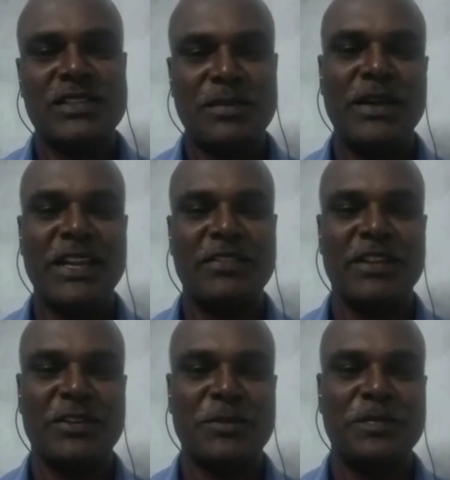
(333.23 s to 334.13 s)
சம்பாதிக்க
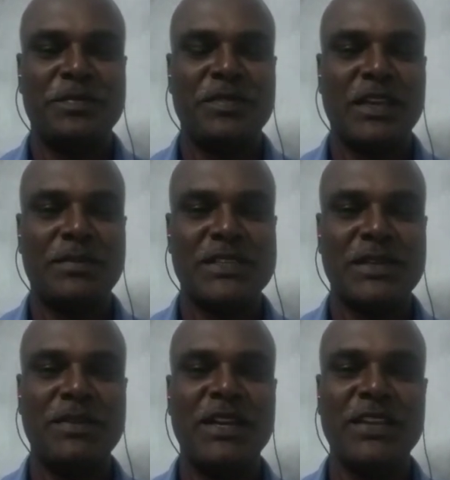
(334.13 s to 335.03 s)
வைக்கணும் அப்போ
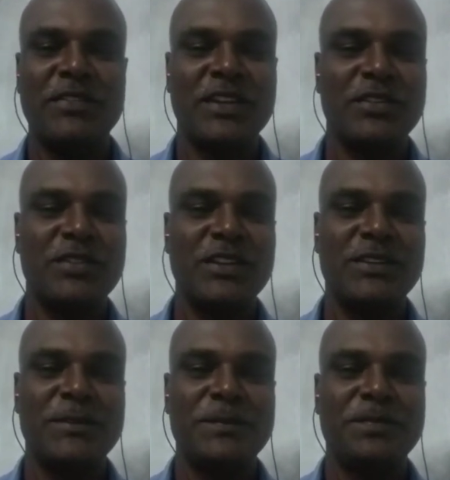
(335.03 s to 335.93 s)
சம்பாதிக்க வைக்கணும்னா
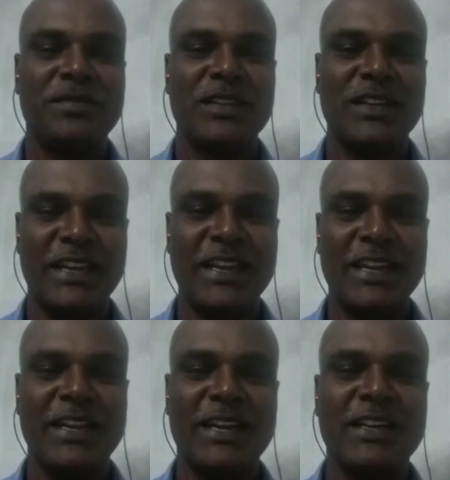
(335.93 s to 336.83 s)

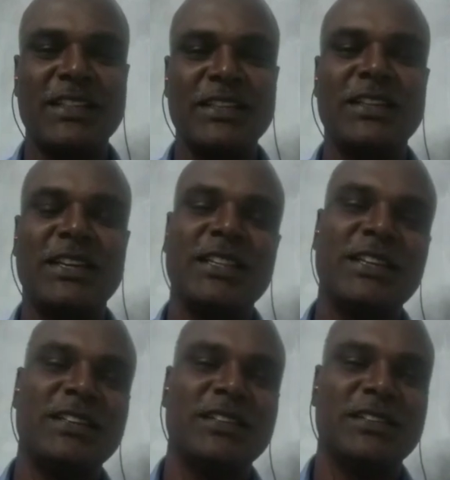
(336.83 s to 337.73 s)
நிறைய நான் கற்றுக்கிட்டால்
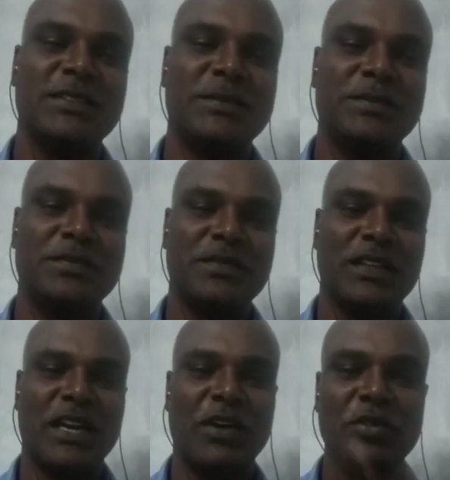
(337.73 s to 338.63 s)
தான்
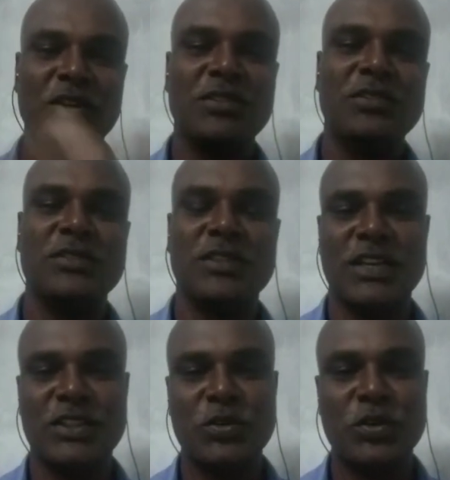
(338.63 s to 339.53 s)
அவங்களுக்கும்
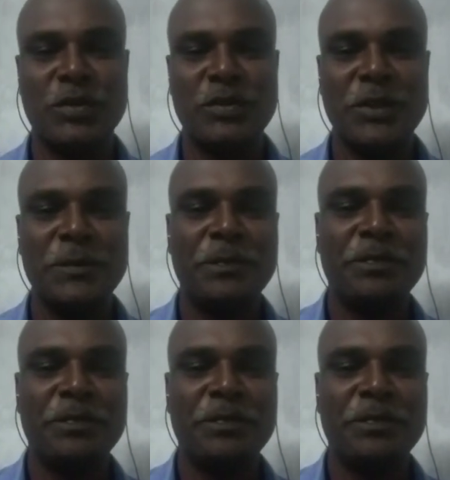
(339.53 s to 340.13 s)
கற்றுக் கொடுக்க முடியும்